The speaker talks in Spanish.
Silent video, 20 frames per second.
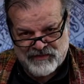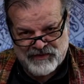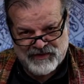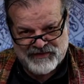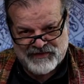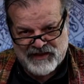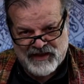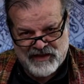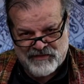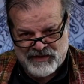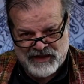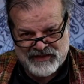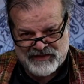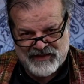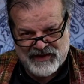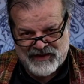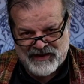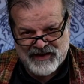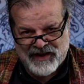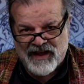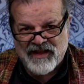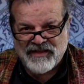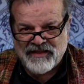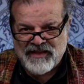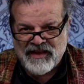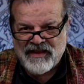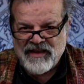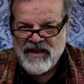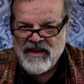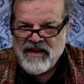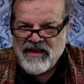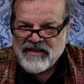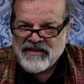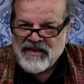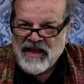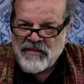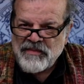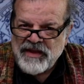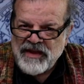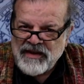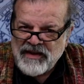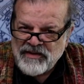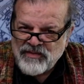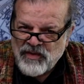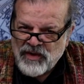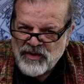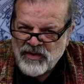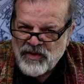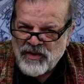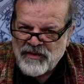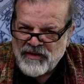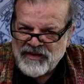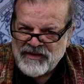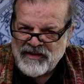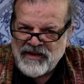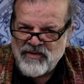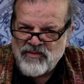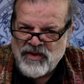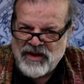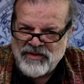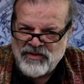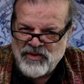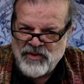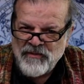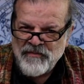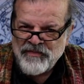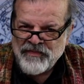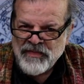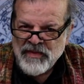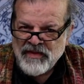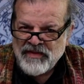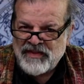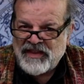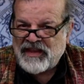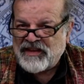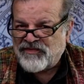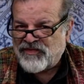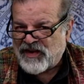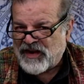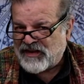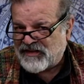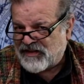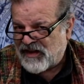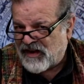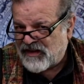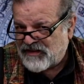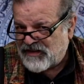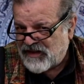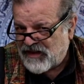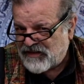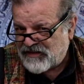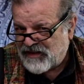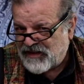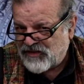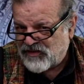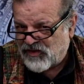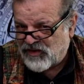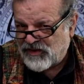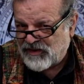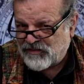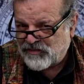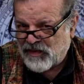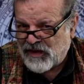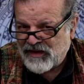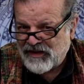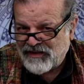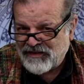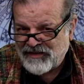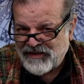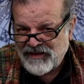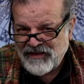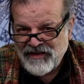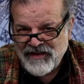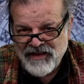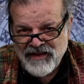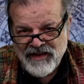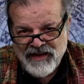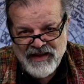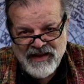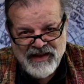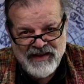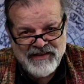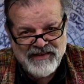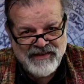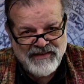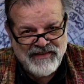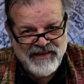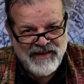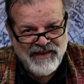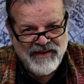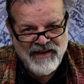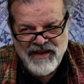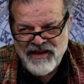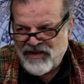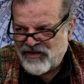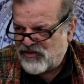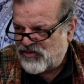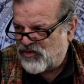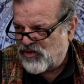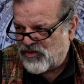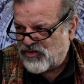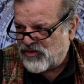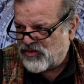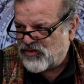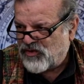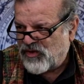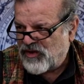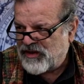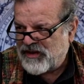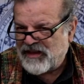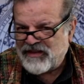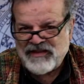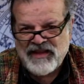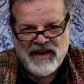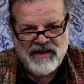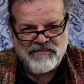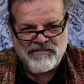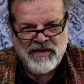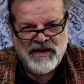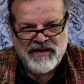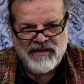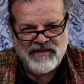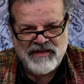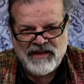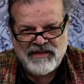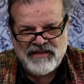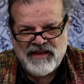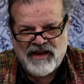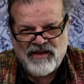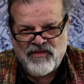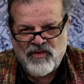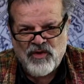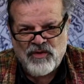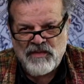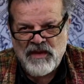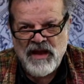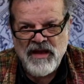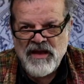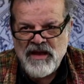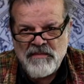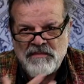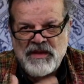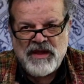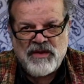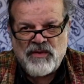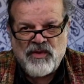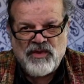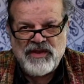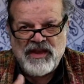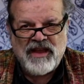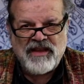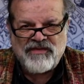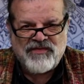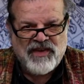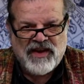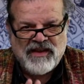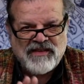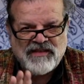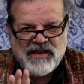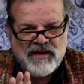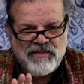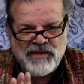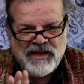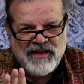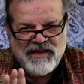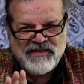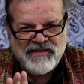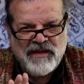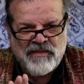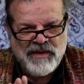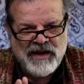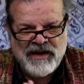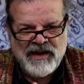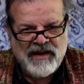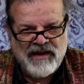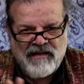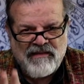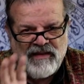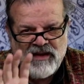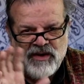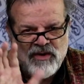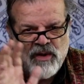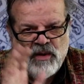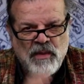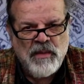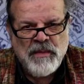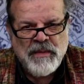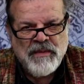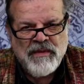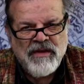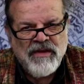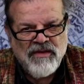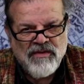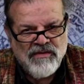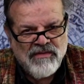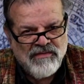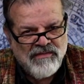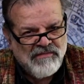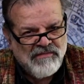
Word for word: vestidamente elegante. También es bueno de vez en cuando disfrazarse así, ¿no les parece? Es decir, yo no soy de tal, par, de tal forma, pero voy a disfrazarme de esa manera a ver cómo me veo,